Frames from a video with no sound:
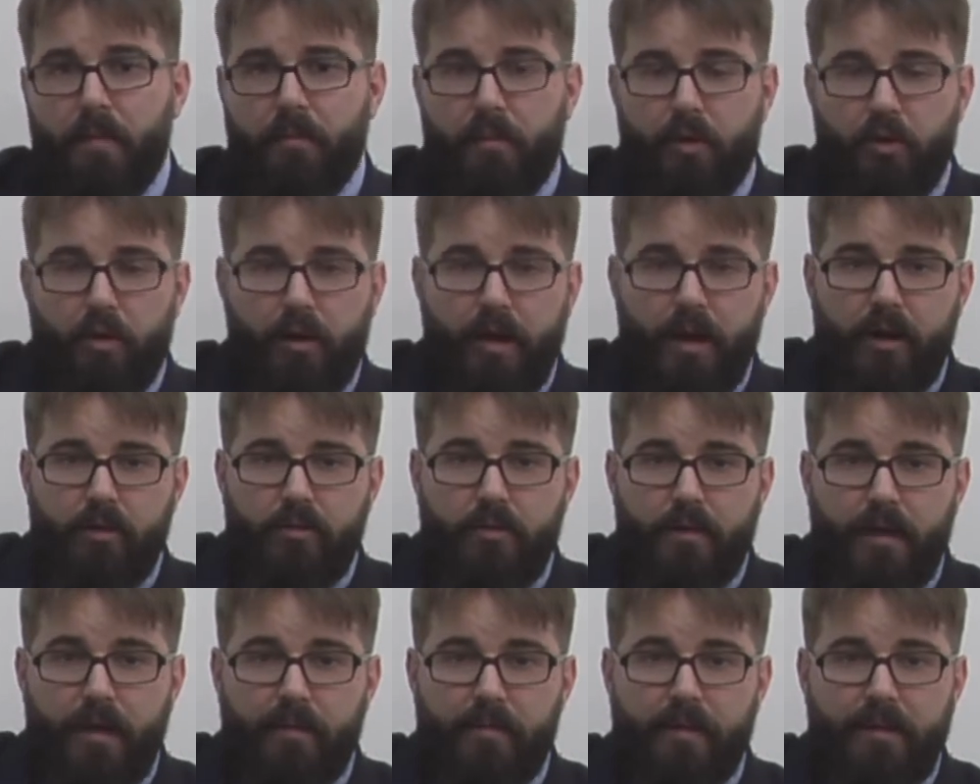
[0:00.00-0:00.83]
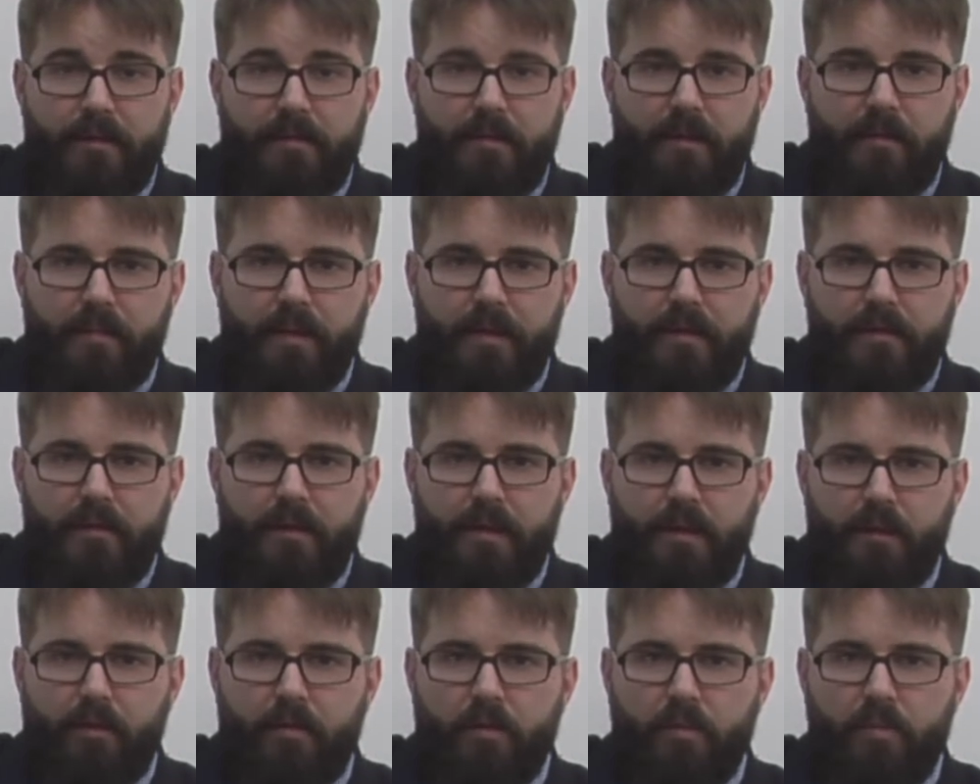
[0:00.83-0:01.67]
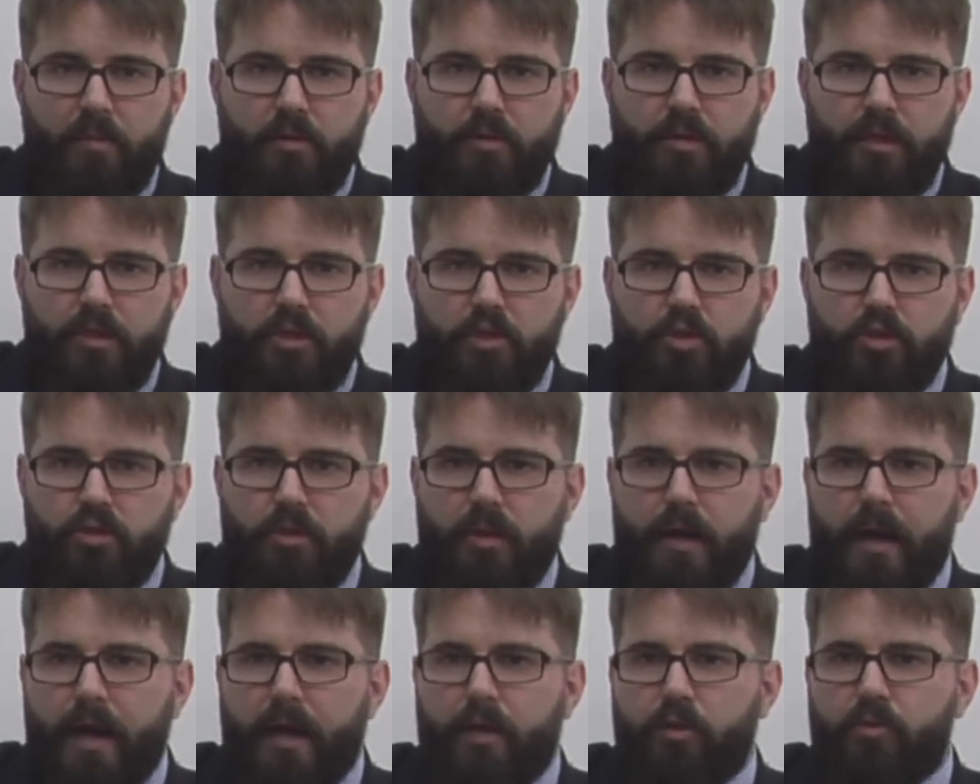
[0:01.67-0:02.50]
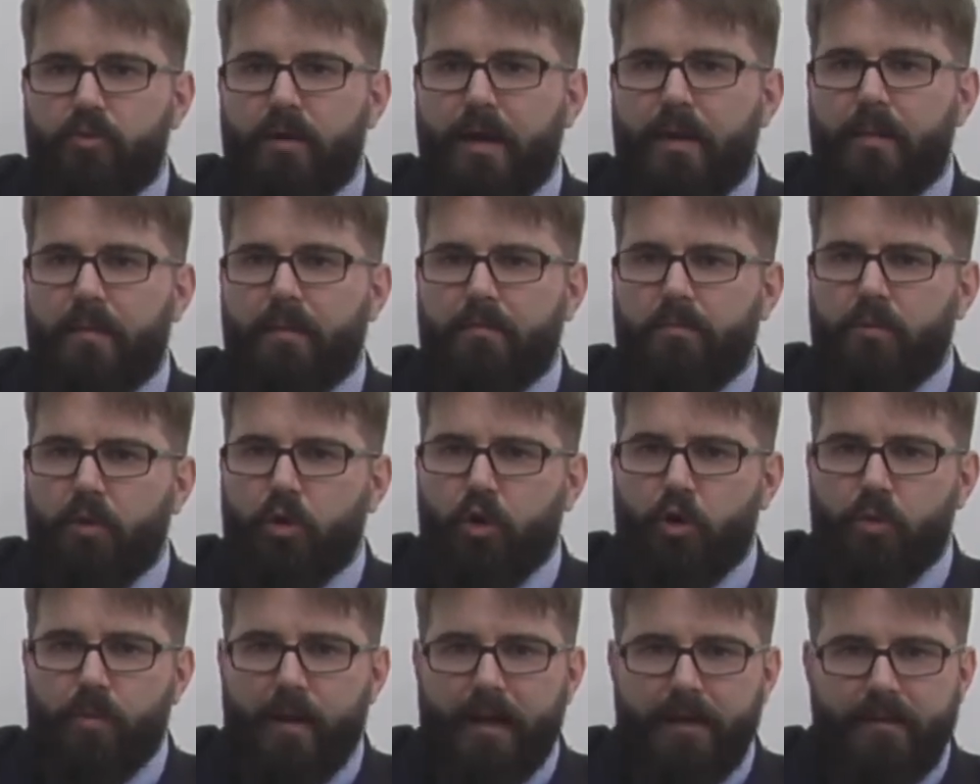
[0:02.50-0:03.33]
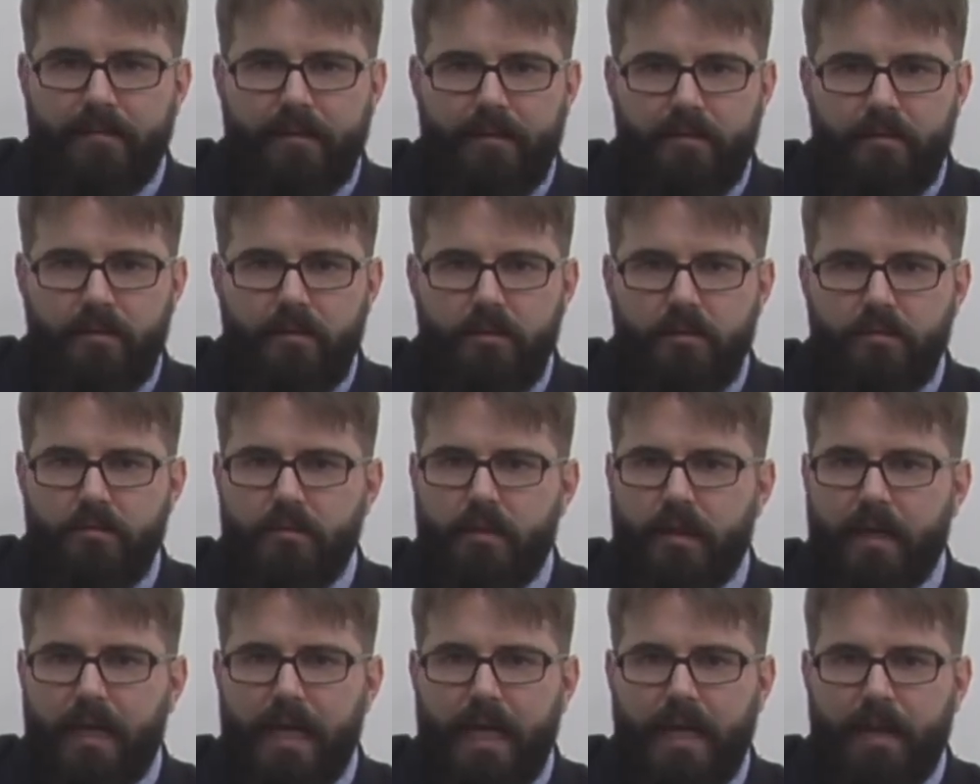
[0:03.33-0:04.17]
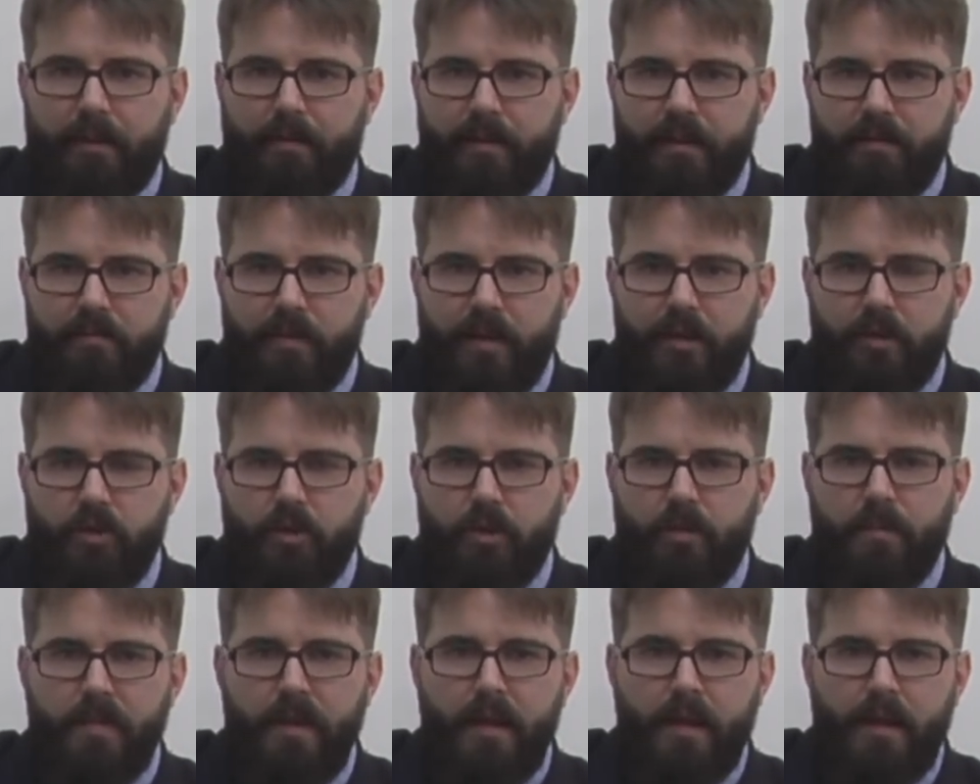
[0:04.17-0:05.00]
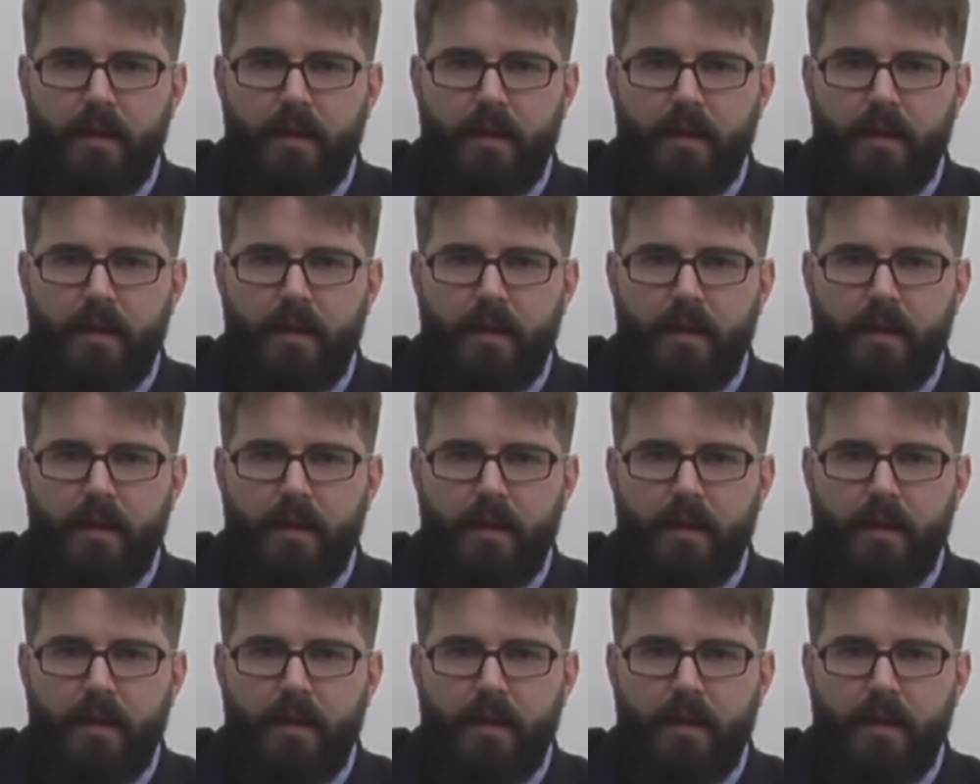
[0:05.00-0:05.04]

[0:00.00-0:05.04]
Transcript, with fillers: Pero claro, evidentemente, como hemos dicho, hay una globalización cada vez mayor